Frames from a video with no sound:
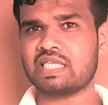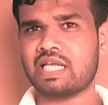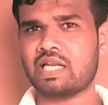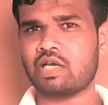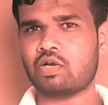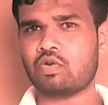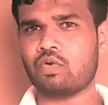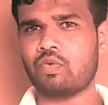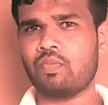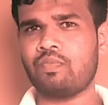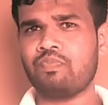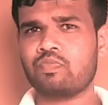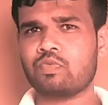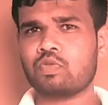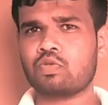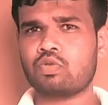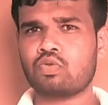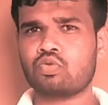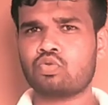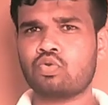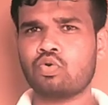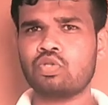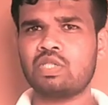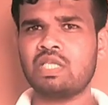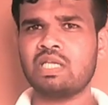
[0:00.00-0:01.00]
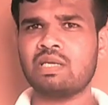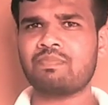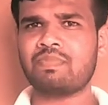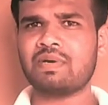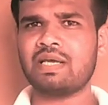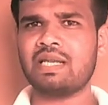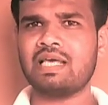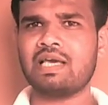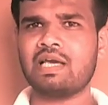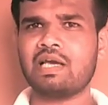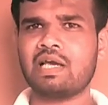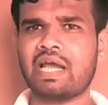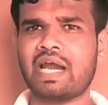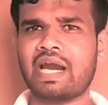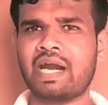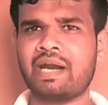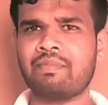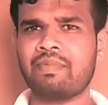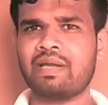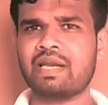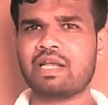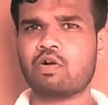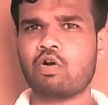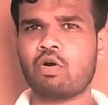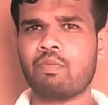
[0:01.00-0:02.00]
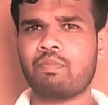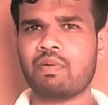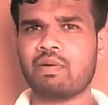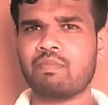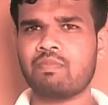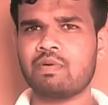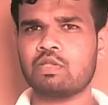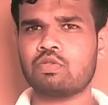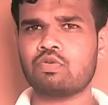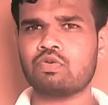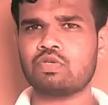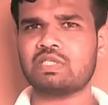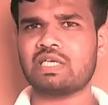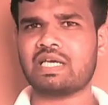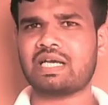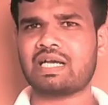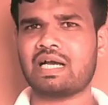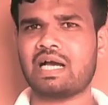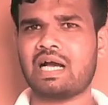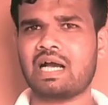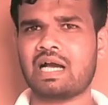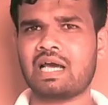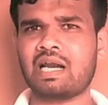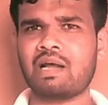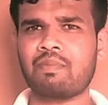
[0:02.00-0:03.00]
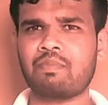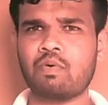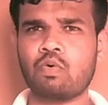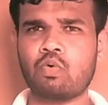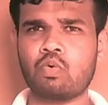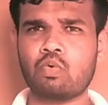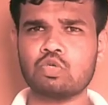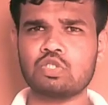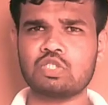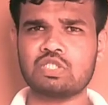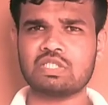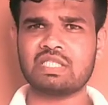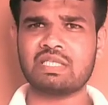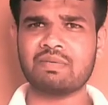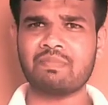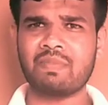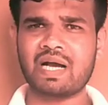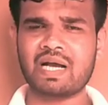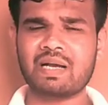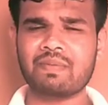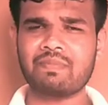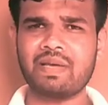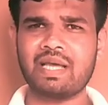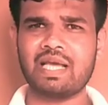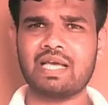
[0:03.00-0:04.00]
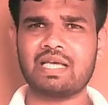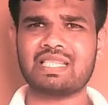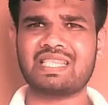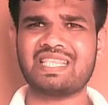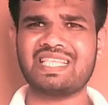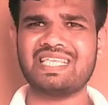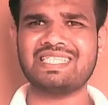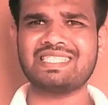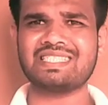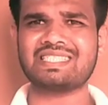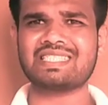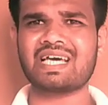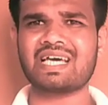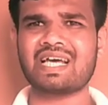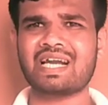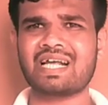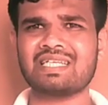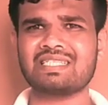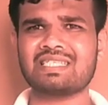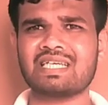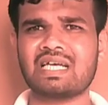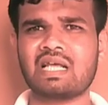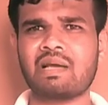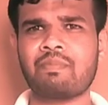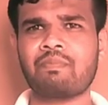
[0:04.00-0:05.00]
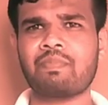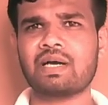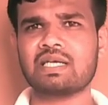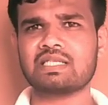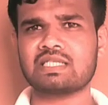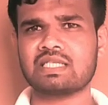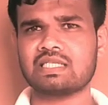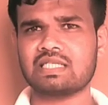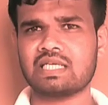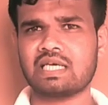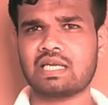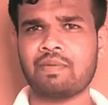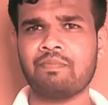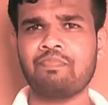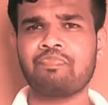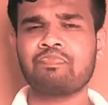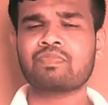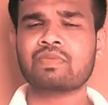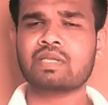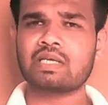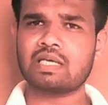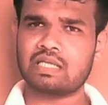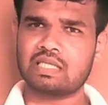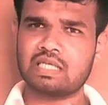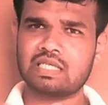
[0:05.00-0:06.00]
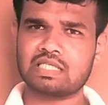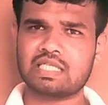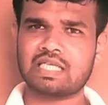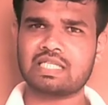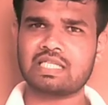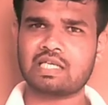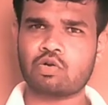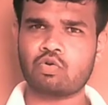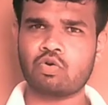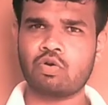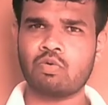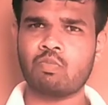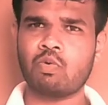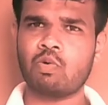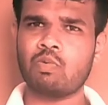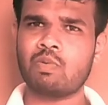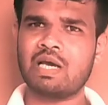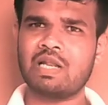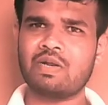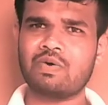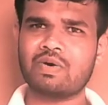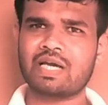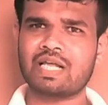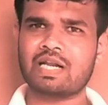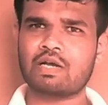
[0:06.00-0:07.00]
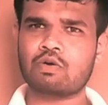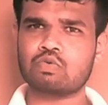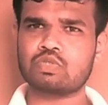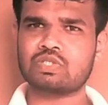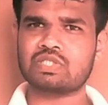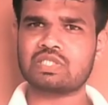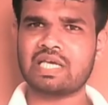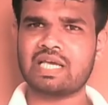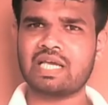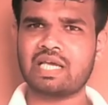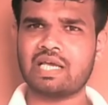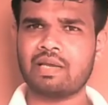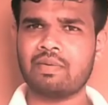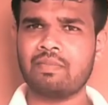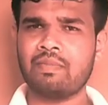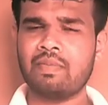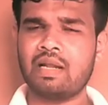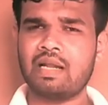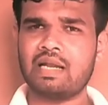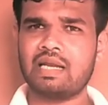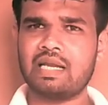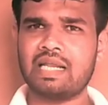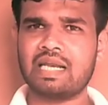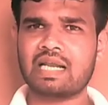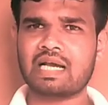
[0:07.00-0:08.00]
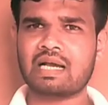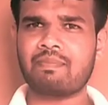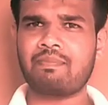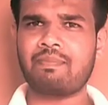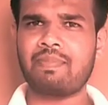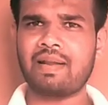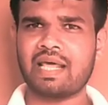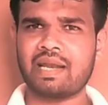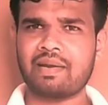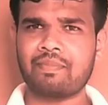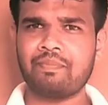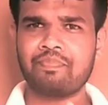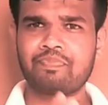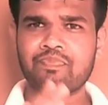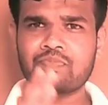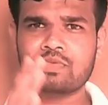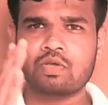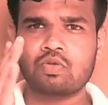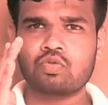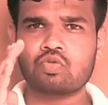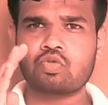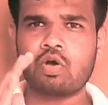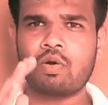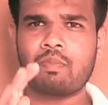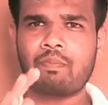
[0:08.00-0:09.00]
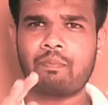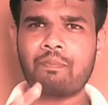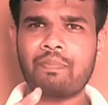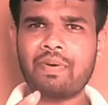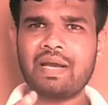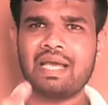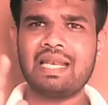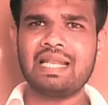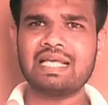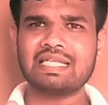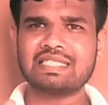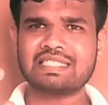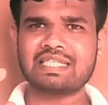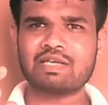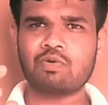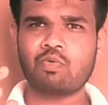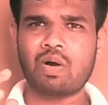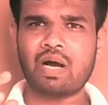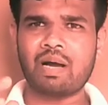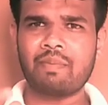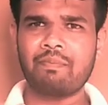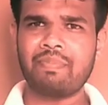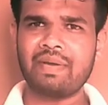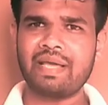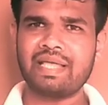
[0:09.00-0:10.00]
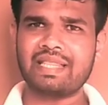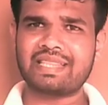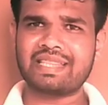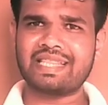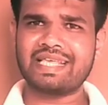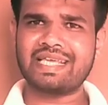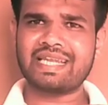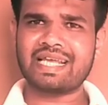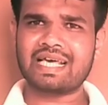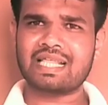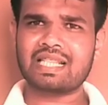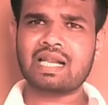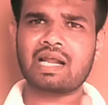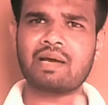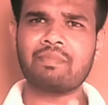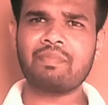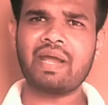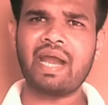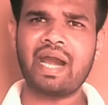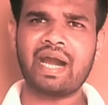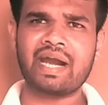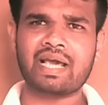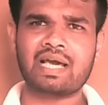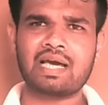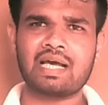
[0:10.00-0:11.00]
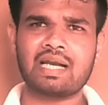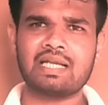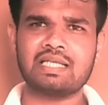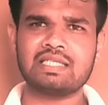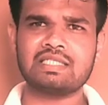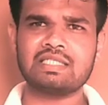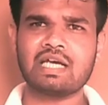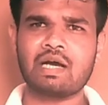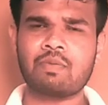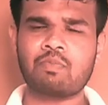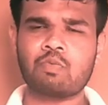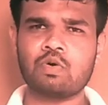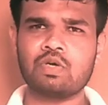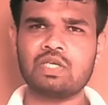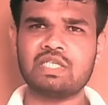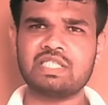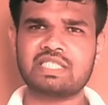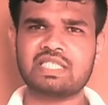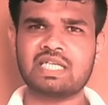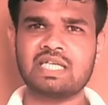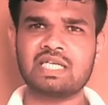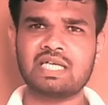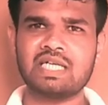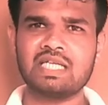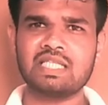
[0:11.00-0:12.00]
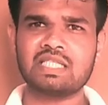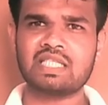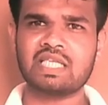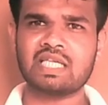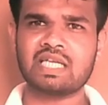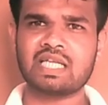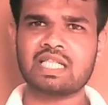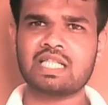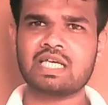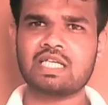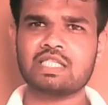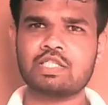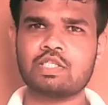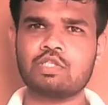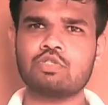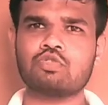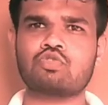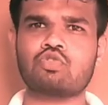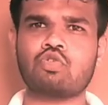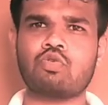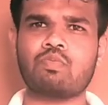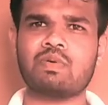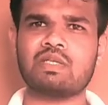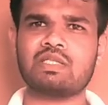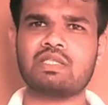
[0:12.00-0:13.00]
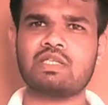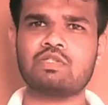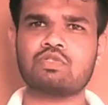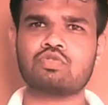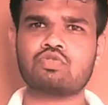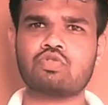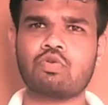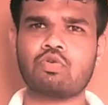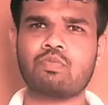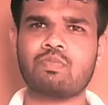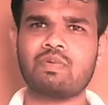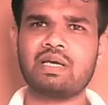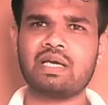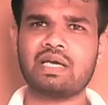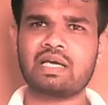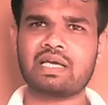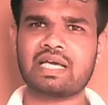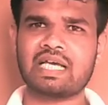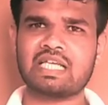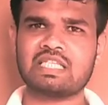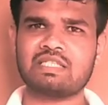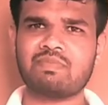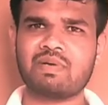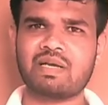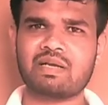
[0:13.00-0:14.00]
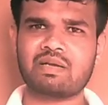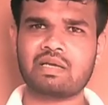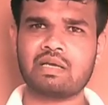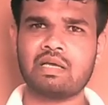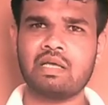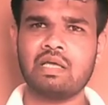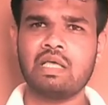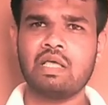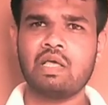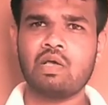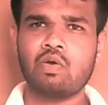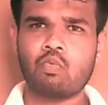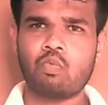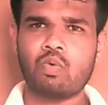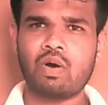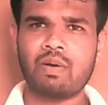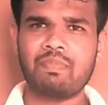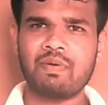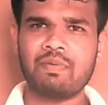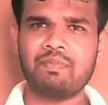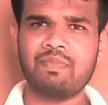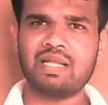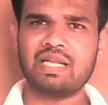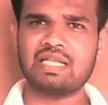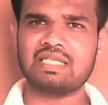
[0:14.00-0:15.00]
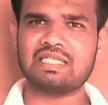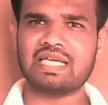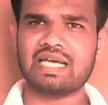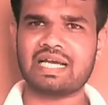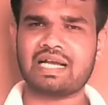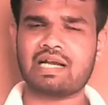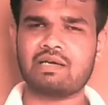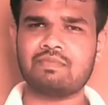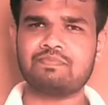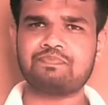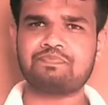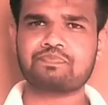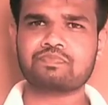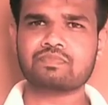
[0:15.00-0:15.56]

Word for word: तारीख को तो दो दिन पहले एड मनी का ऑफर बंद हो जाएगा अगर आपको कुछ दिमाग में है तीन चार हज़ार या पाँच हज़ार दस हज़ार कोई मोबाइल वगैरह कुछ है लेने का प्लान तो आप पहले से वहाँ पे तीन हज़ार आप ऐड कर लीजिए आपको इंस्टेंटली तीन हज़ार तीन सौ रुपये तीन सौ रुपये कैशबैक वहाँ पर मिल जाएगा